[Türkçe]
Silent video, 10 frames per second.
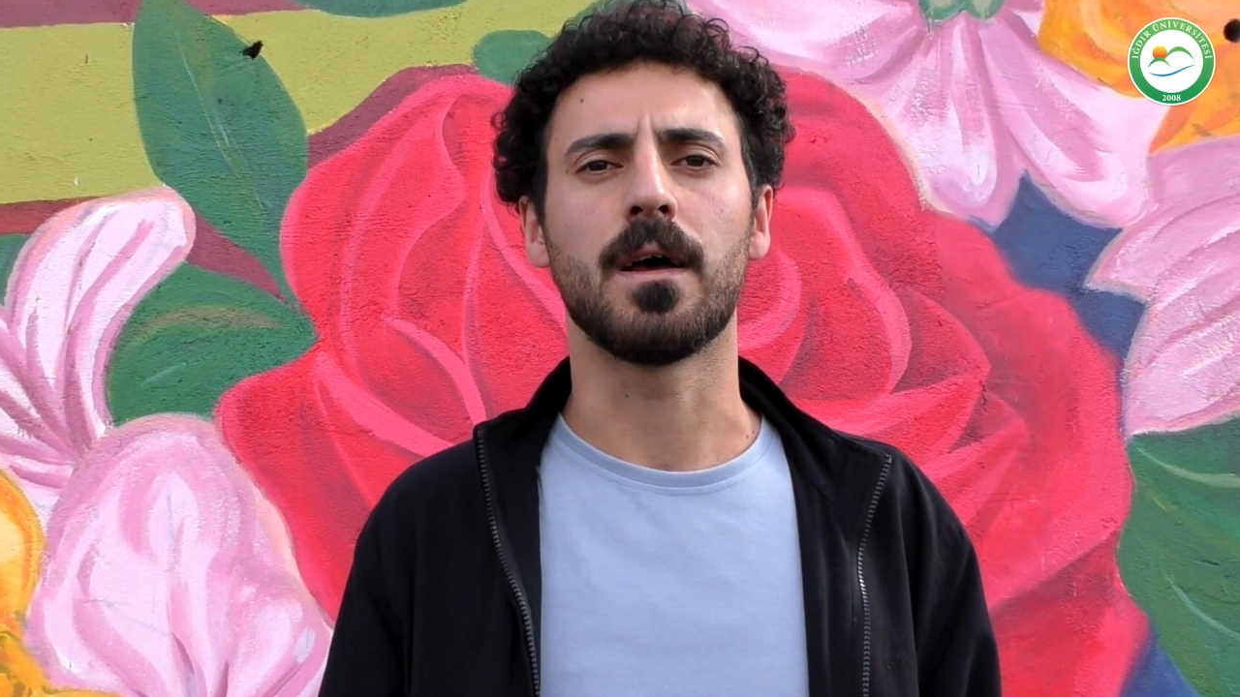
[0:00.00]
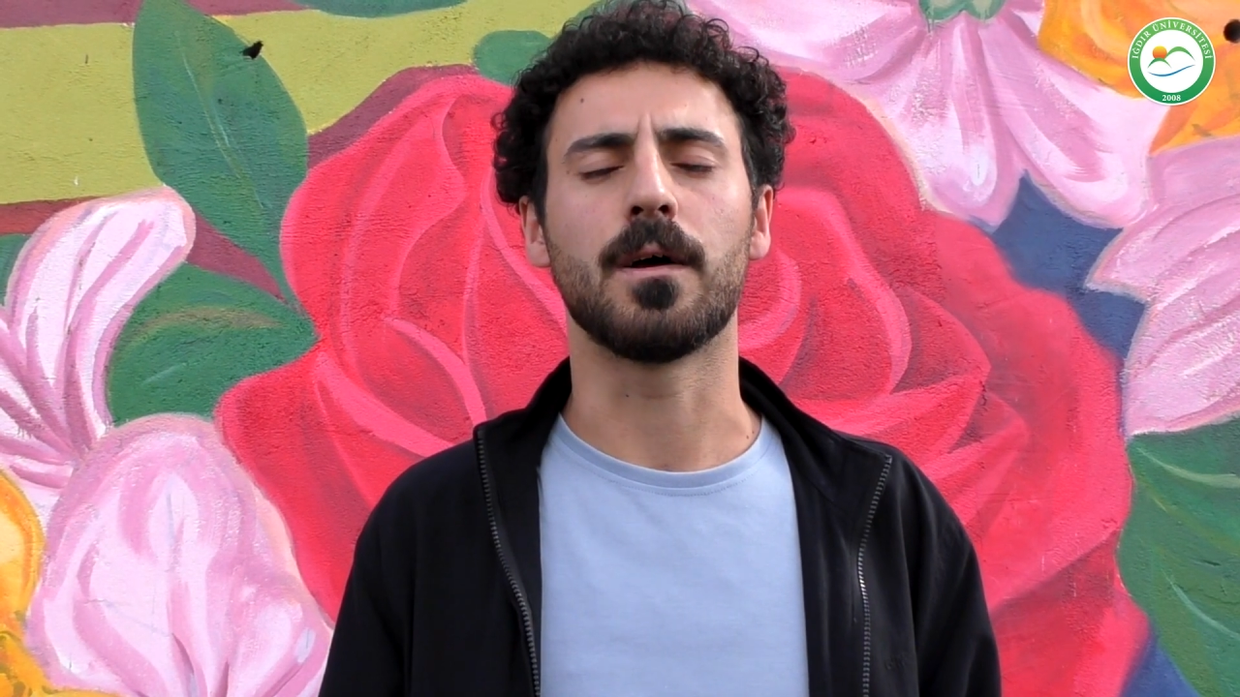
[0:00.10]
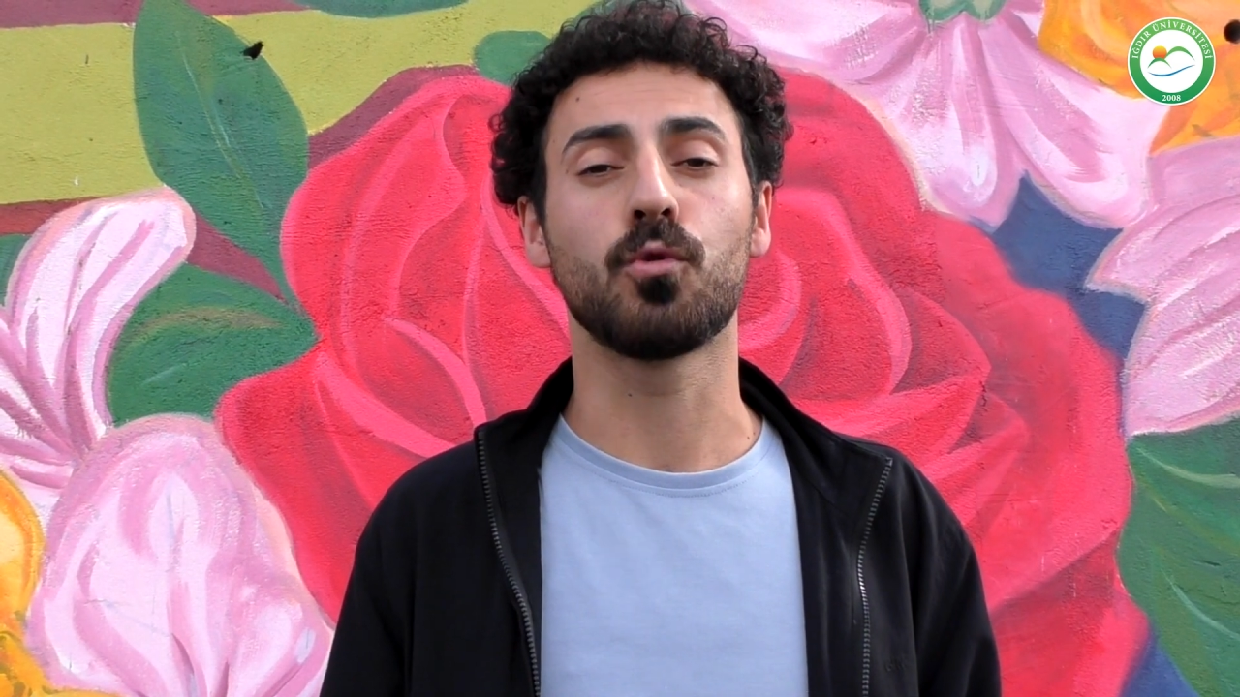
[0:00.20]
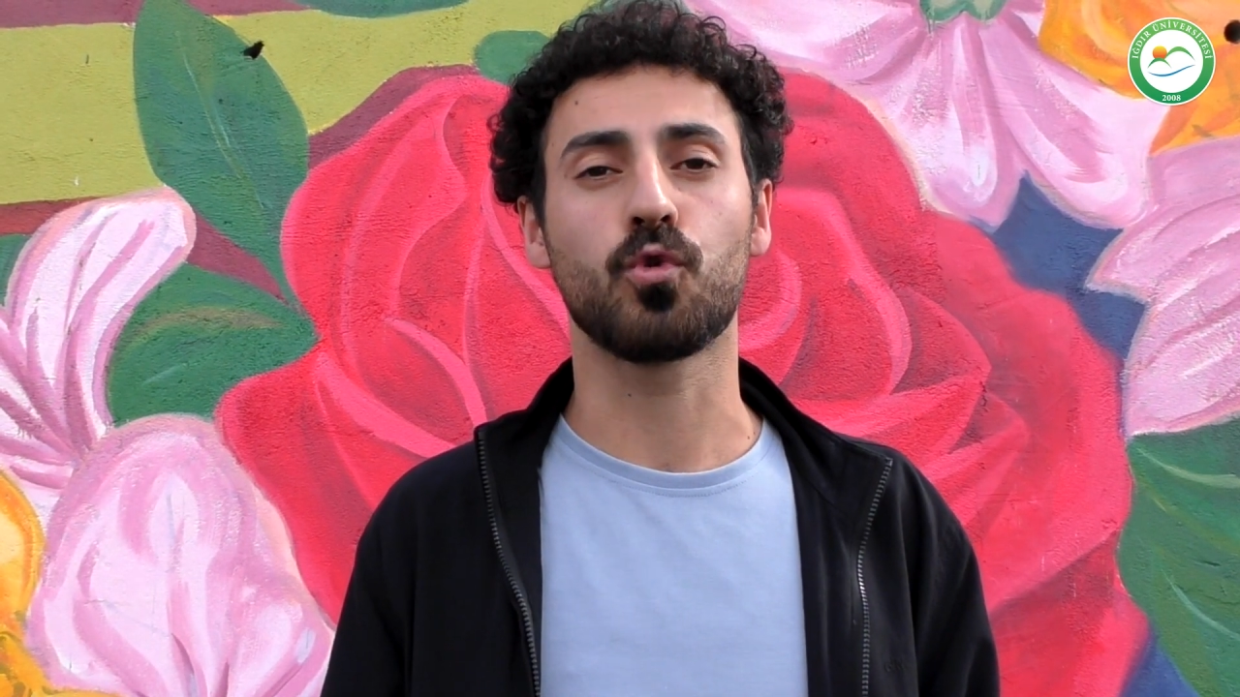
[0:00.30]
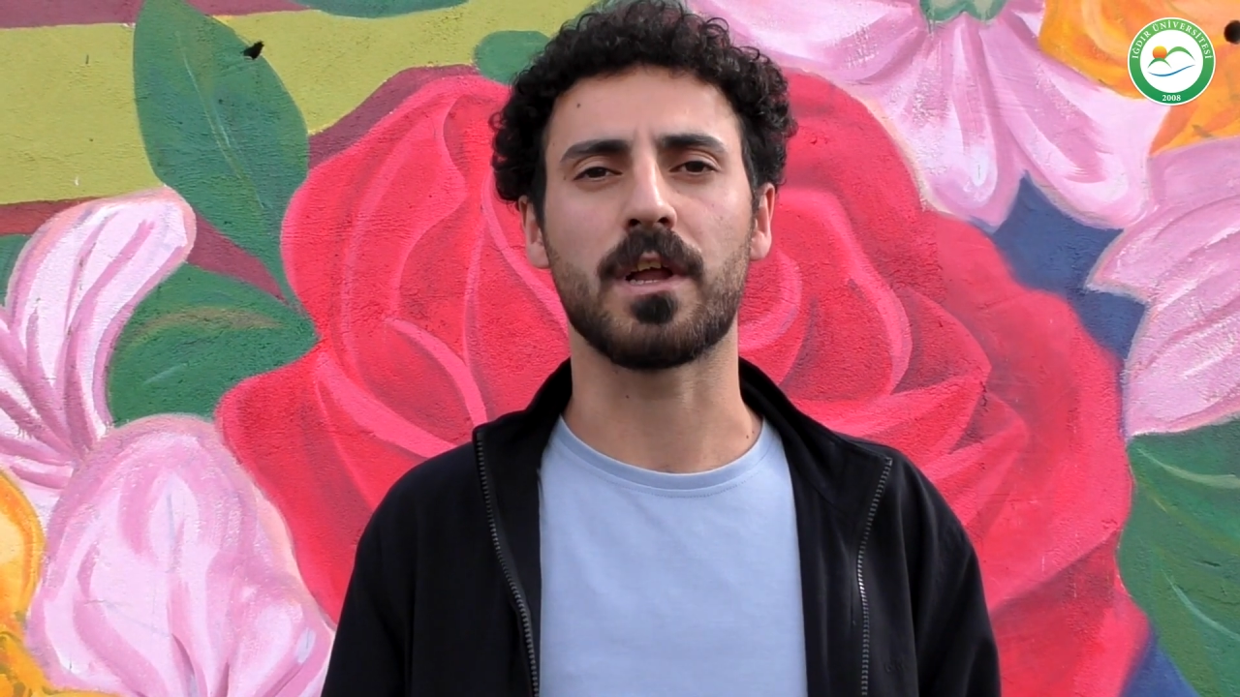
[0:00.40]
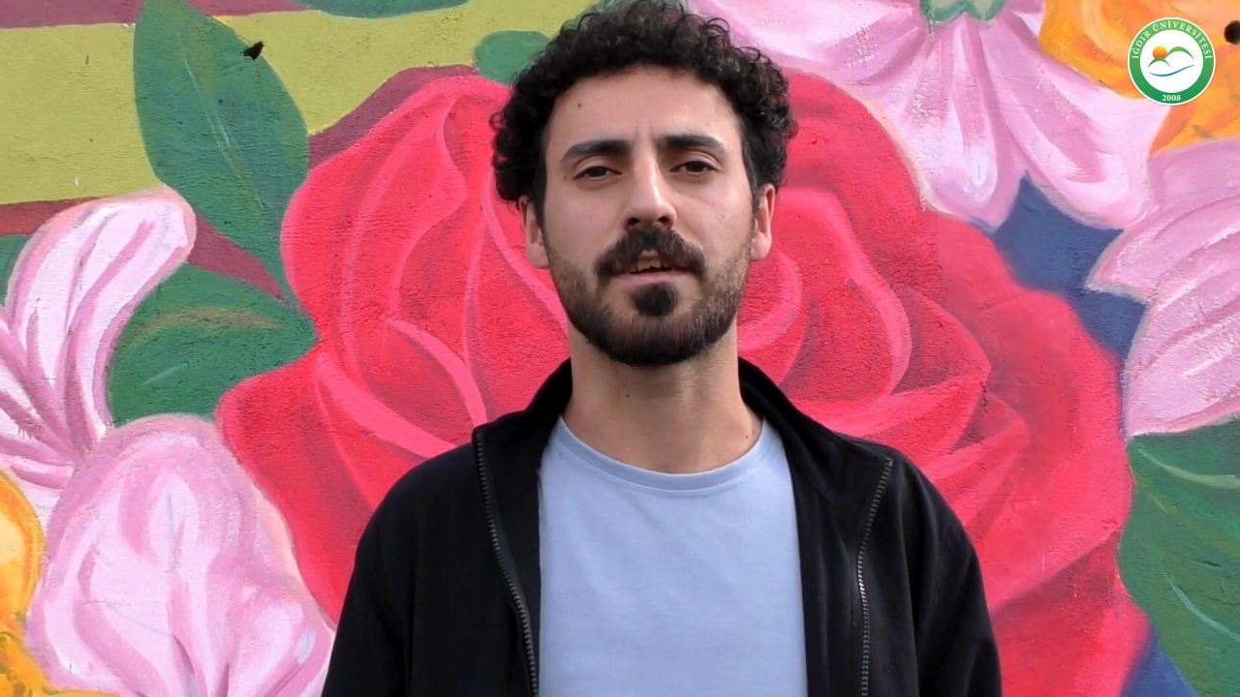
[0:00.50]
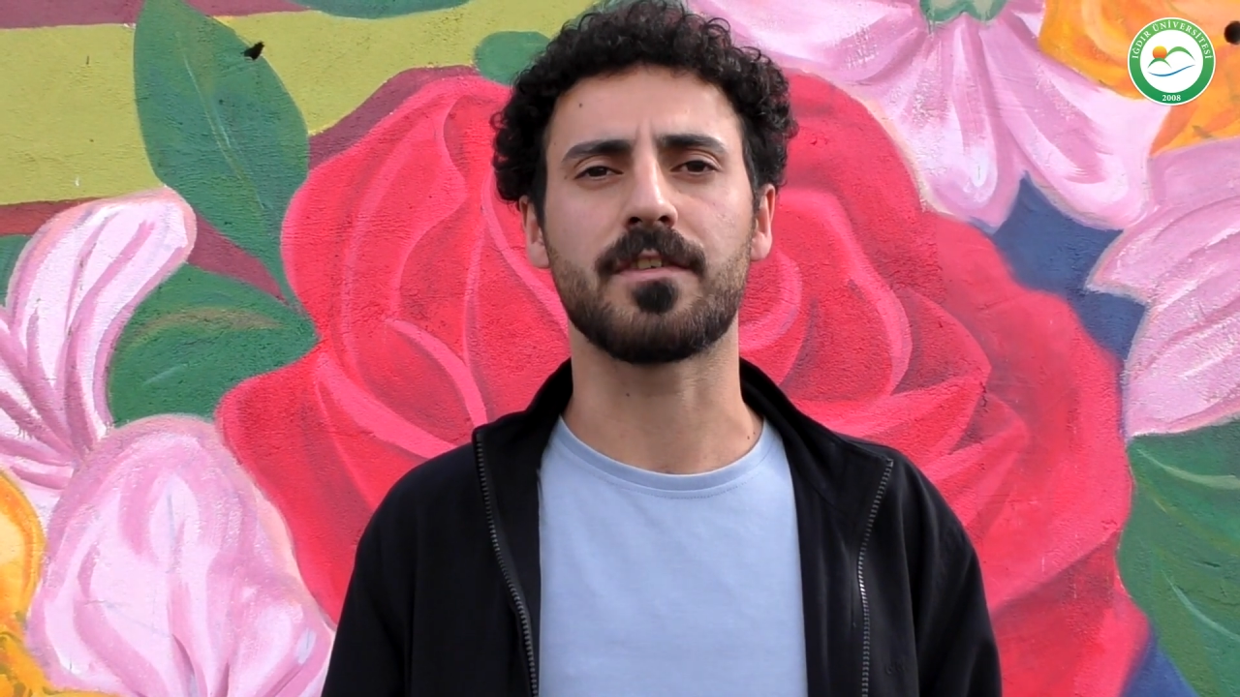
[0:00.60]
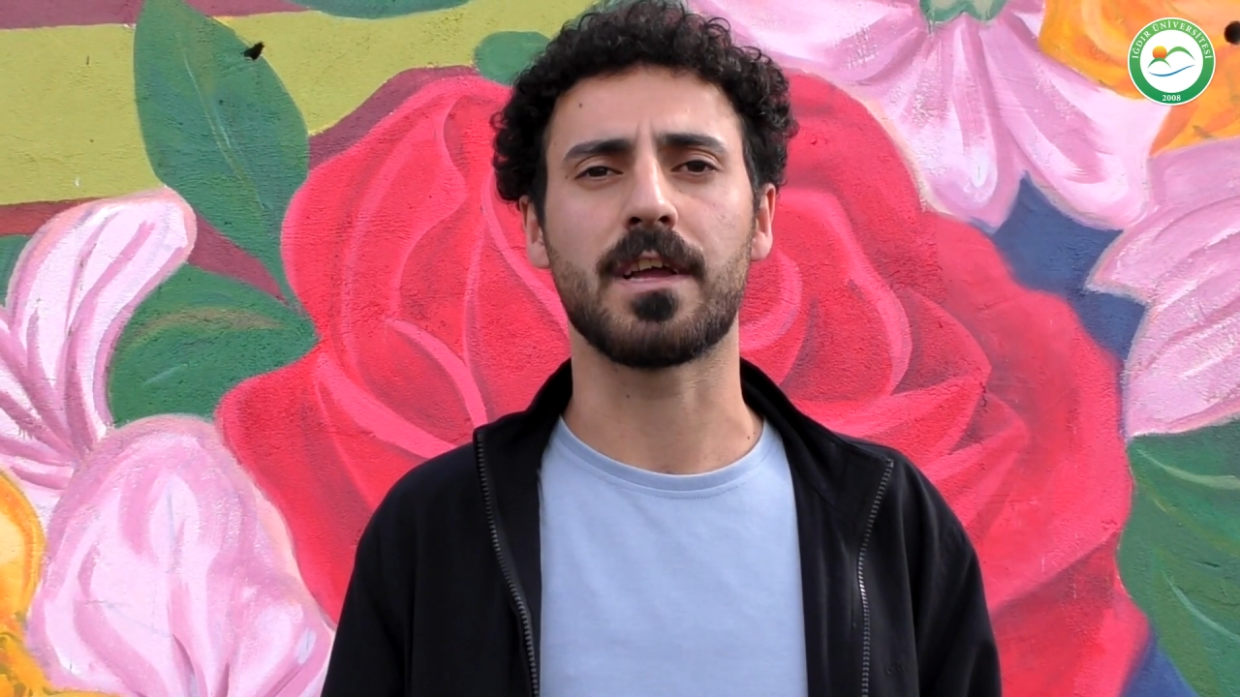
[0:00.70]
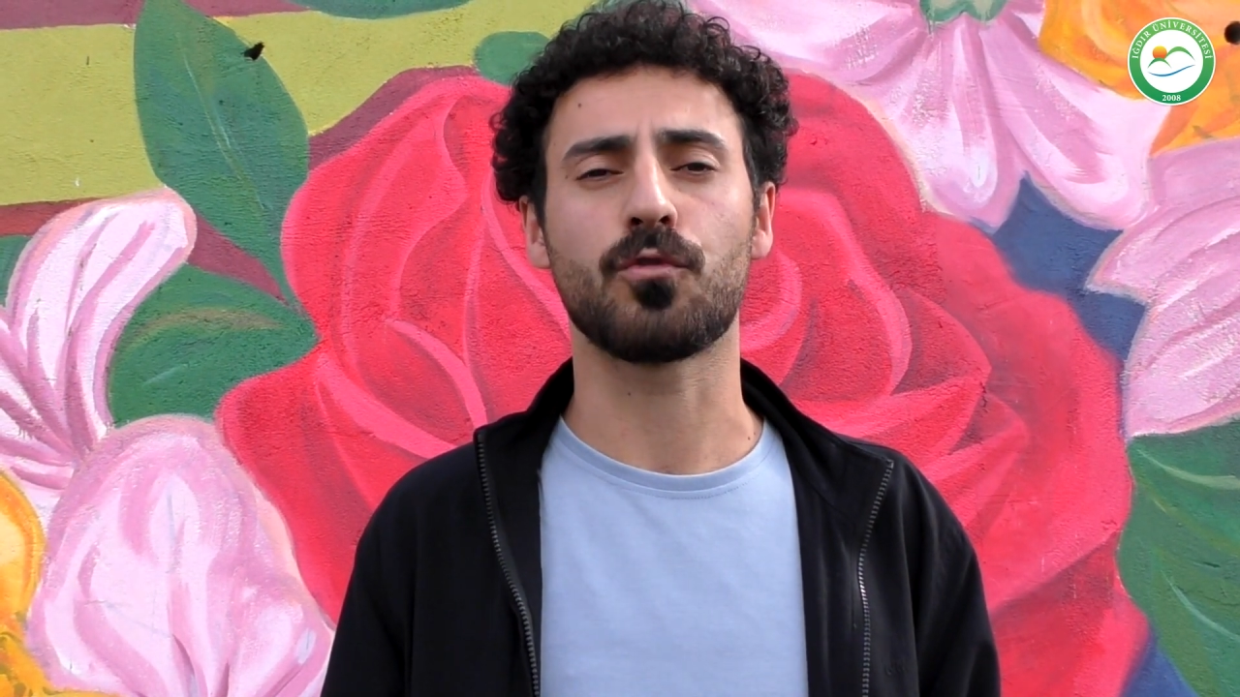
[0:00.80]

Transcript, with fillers: Ee, bu süreçte